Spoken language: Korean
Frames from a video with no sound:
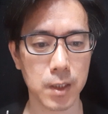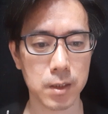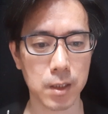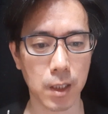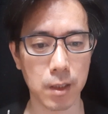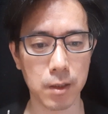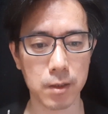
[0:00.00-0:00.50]

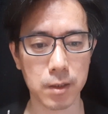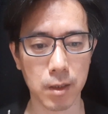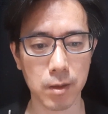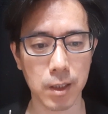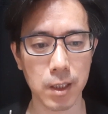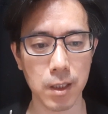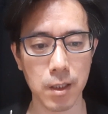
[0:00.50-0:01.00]
살려는
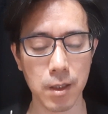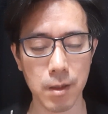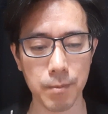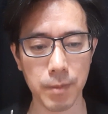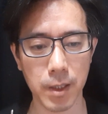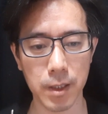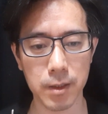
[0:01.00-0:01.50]
사람과
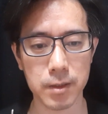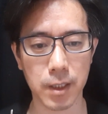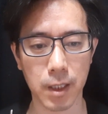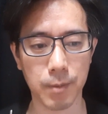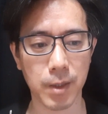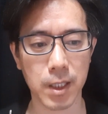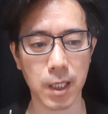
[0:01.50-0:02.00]
팔려는
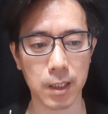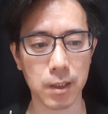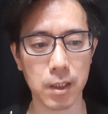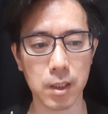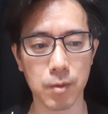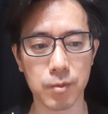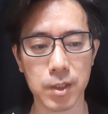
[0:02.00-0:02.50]
사람의
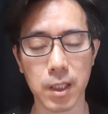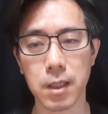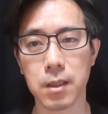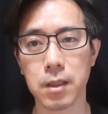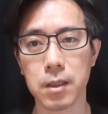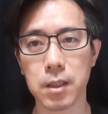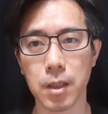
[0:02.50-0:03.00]
간격이 너무 차이가
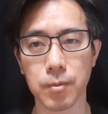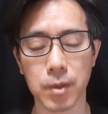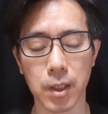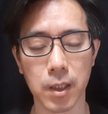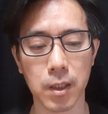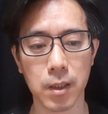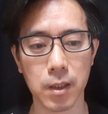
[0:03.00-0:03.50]
크기
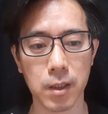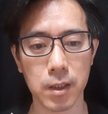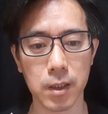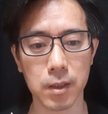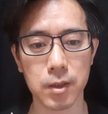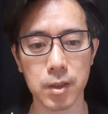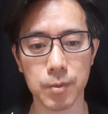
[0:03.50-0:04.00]
때문에
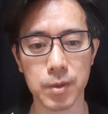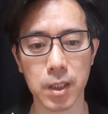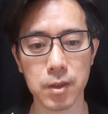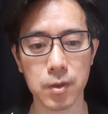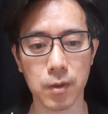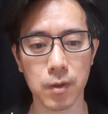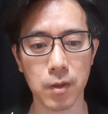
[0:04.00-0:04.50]
이건 쉽지
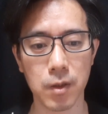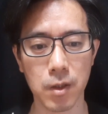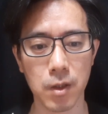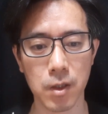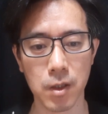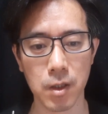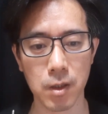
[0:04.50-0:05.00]
않죠.
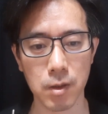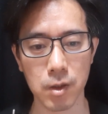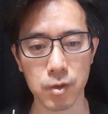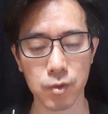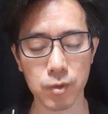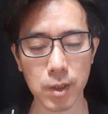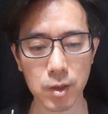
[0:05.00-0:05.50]

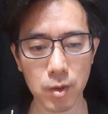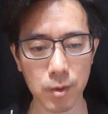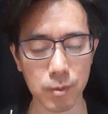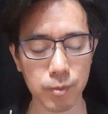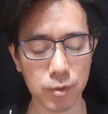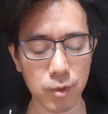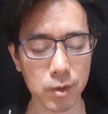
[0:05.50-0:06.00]
주택도
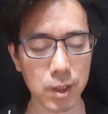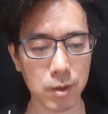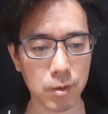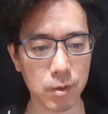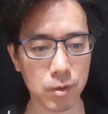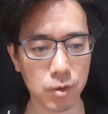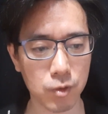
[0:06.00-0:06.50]
부동산
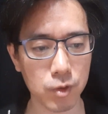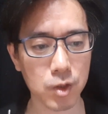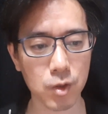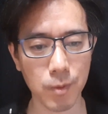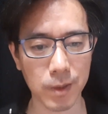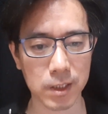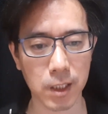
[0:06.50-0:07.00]

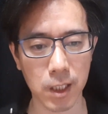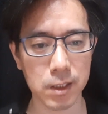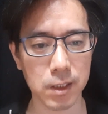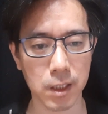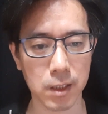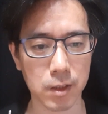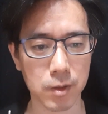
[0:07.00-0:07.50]
주식도
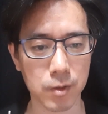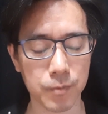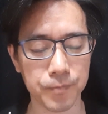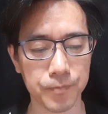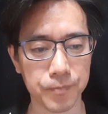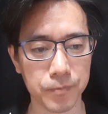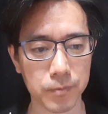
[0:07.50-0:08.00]
마찬가지라는 거죠.
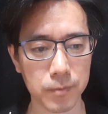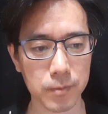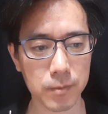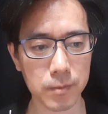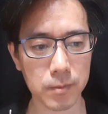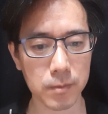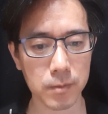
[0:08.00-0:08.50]

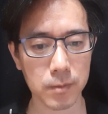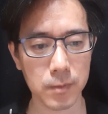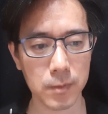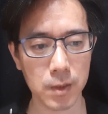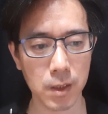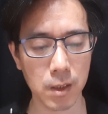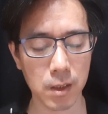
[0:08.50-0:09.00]

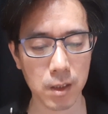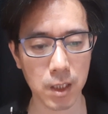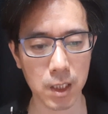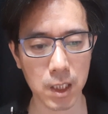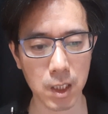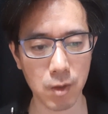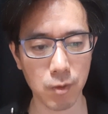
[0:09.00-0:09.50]

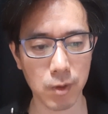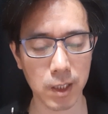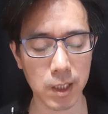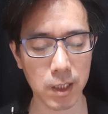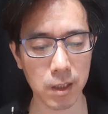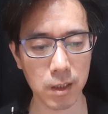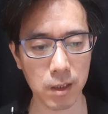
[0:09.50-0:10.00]
카카오가